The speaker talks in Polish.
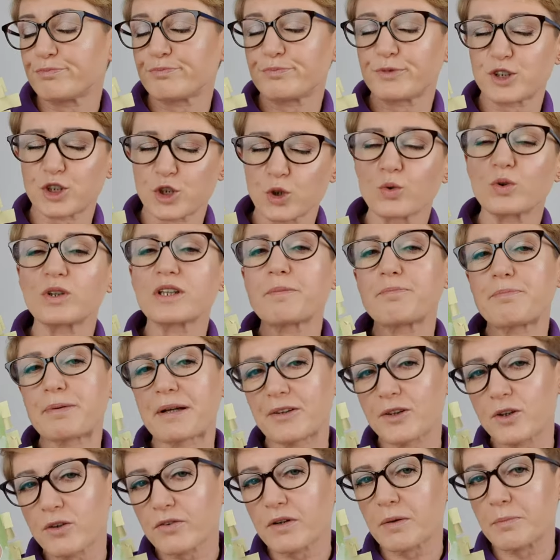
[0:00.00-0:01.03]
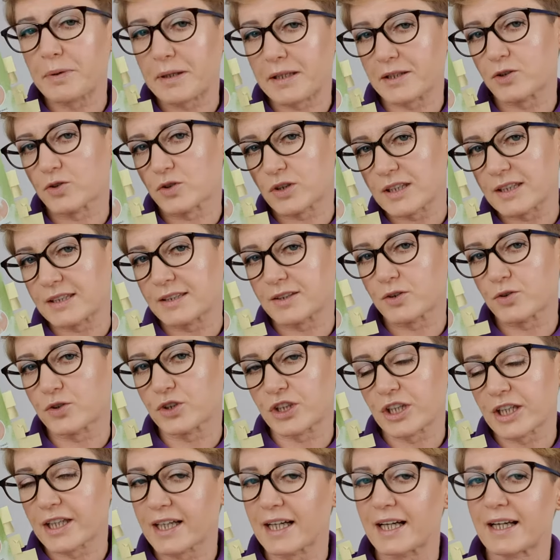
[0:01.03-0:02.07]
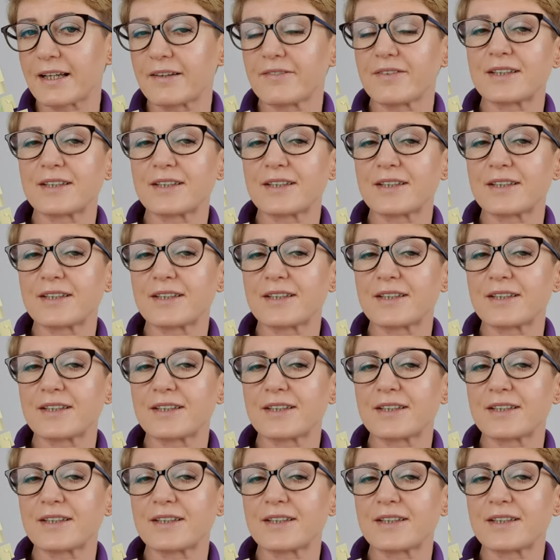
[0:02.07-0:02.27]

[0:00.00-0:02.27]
szczególnie panowie bardzo często sięgali,